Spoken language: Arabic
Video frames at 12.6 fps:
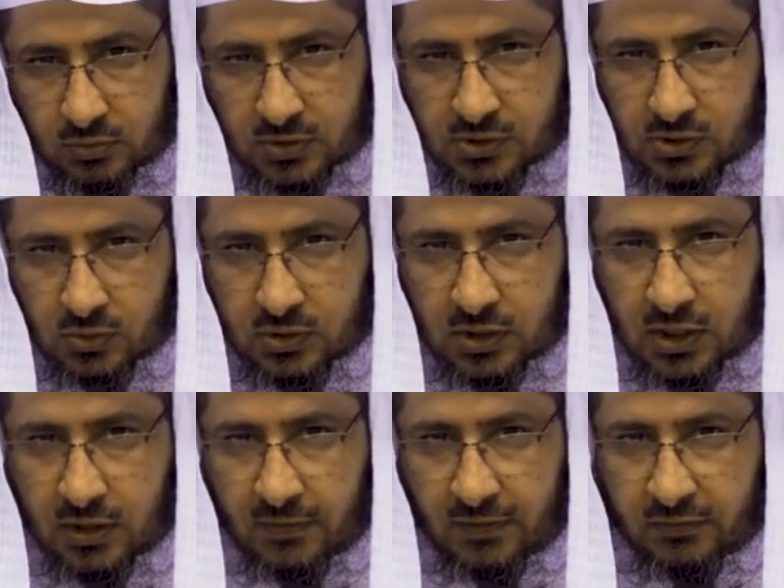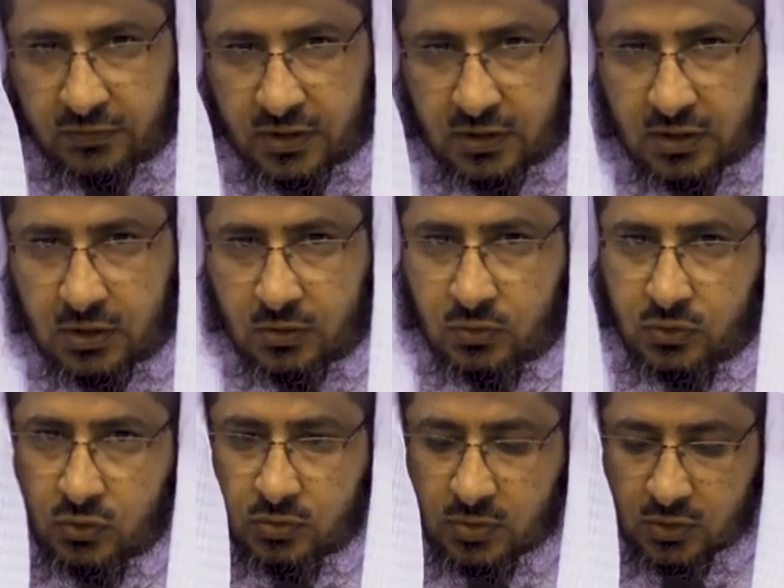والسنة فإنه
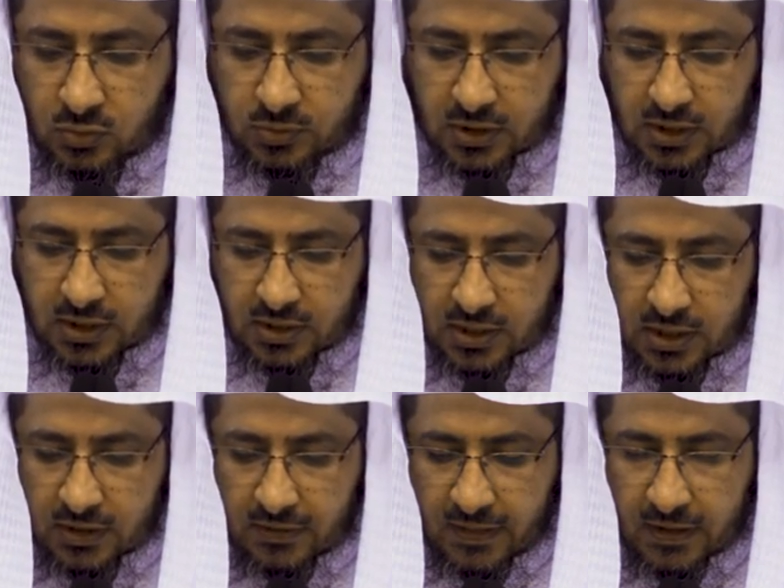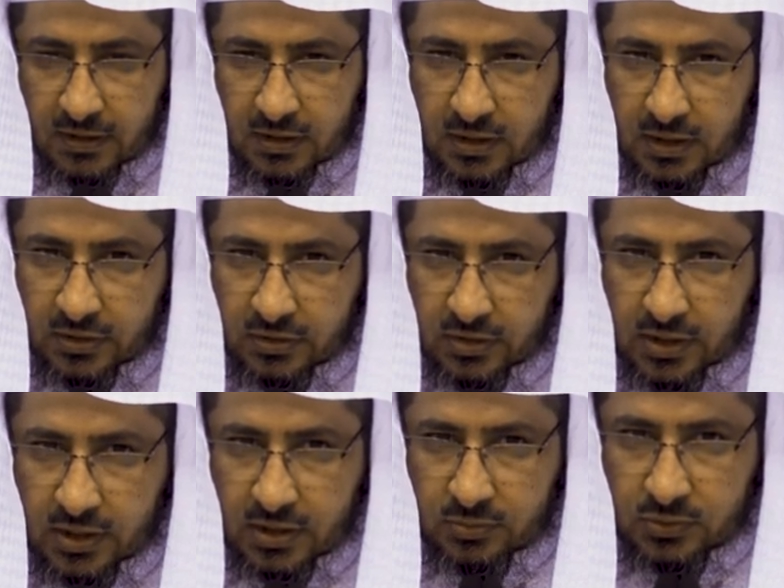يعمل بهذا
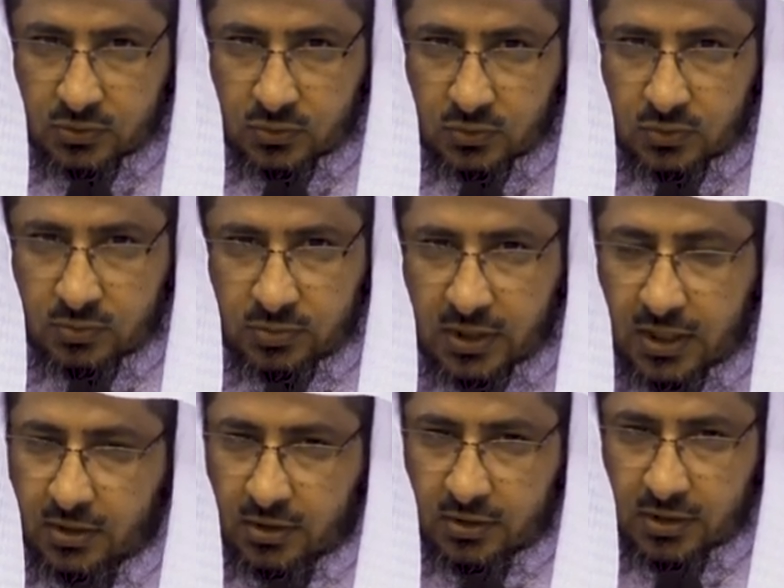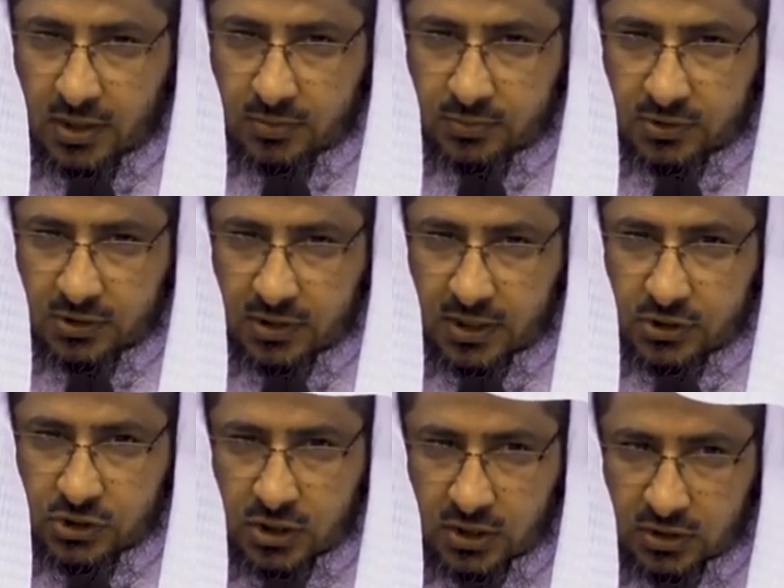الضابط بهذا الضابط
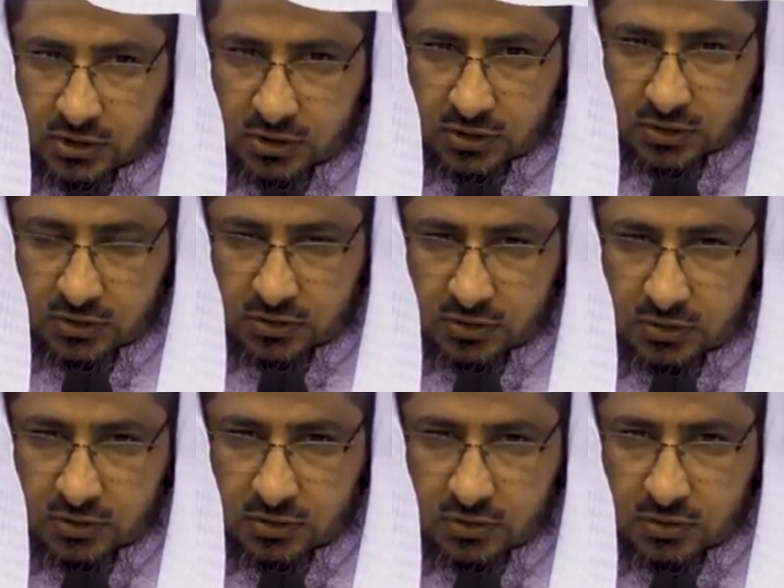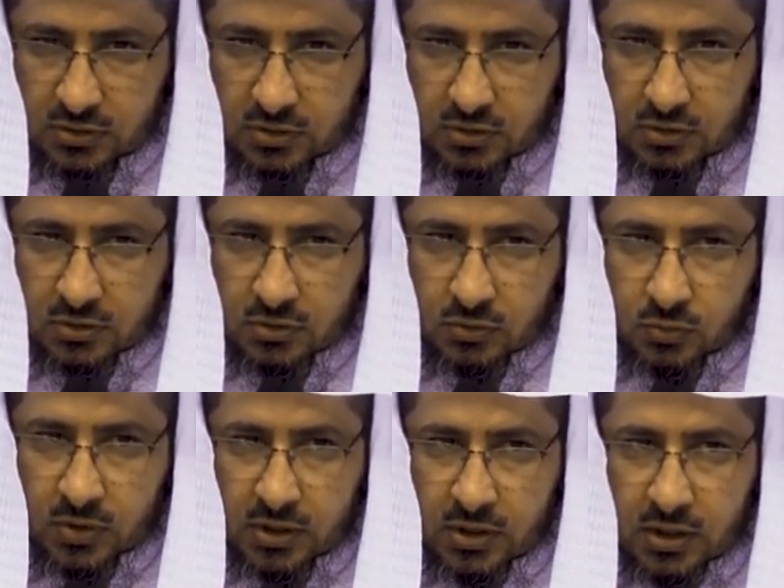الشرعي
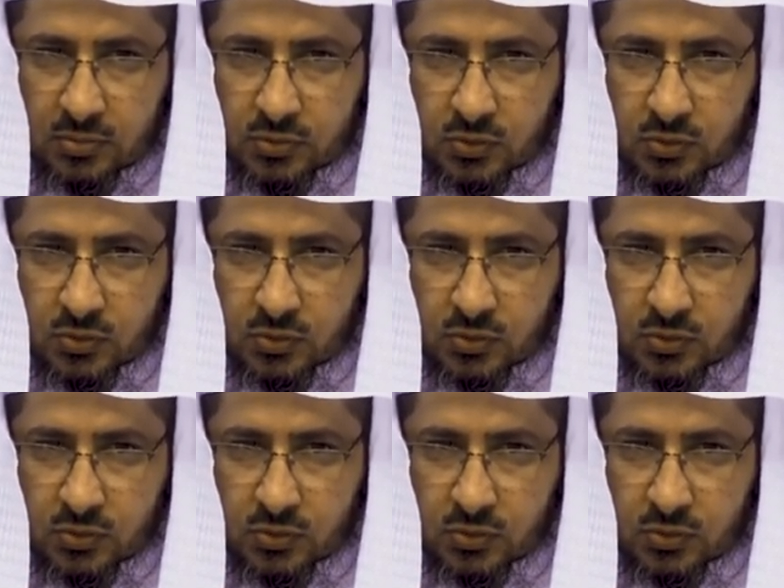وإن لم